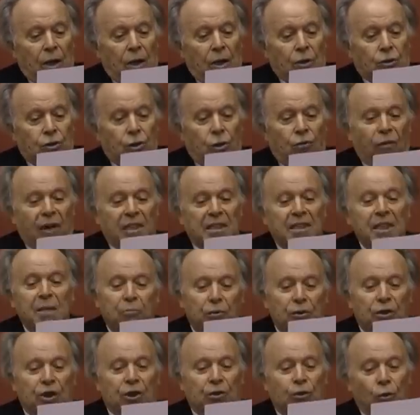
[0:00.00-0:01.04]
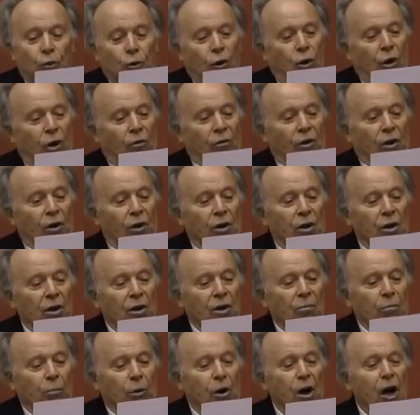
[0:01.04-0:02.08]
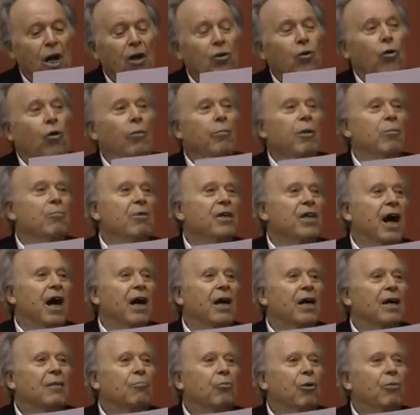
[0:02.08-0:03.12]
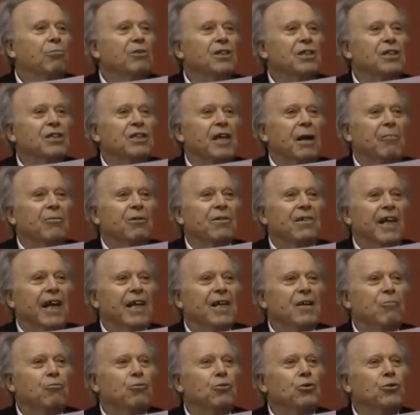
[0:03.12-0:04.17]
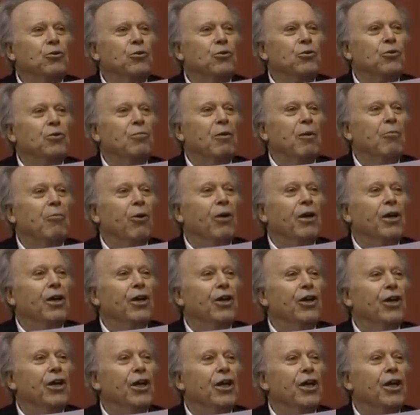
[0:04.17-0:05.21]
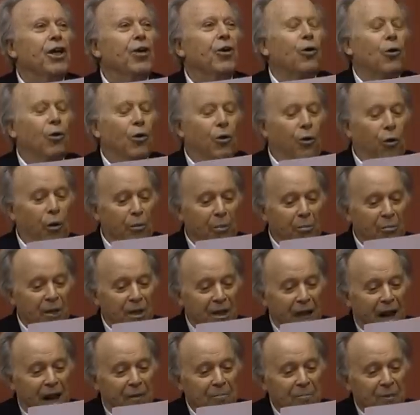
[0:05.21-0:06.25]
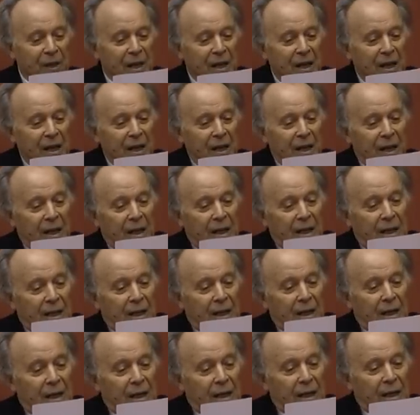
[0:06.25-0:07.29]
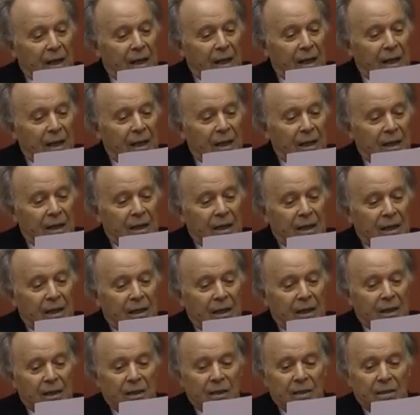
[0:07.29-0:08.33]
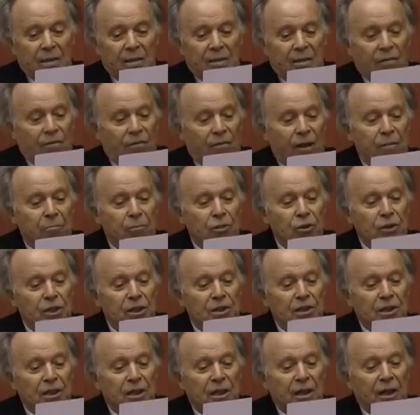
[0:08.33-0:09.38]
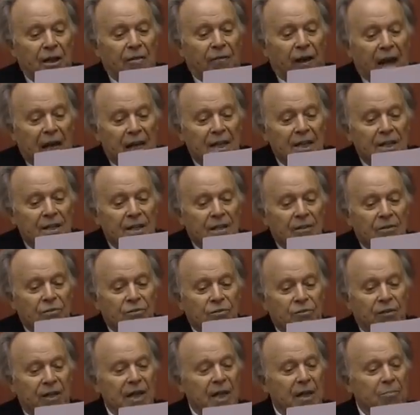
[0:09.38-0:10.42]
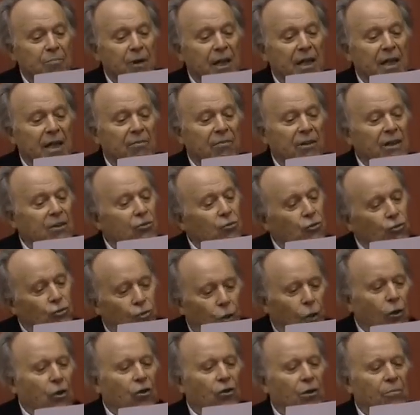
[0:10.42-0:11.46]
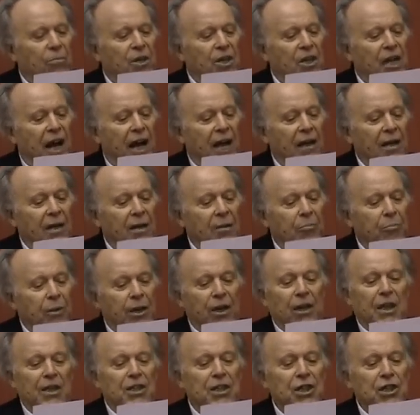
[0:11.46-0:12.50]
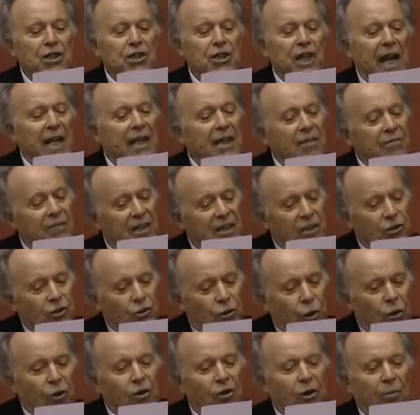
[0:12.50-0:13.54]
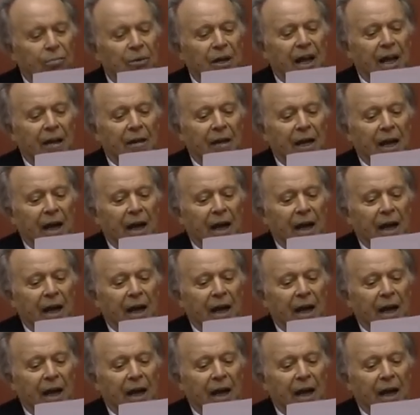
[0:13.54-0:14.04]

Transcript: что у вас не будет другого Бога, кроме меня – помнить заповедь, да не будет у тебя Бога иные, кроме меня. Э, вы будете хвалить в своих молитвах только меня, проносить жертвы только мне.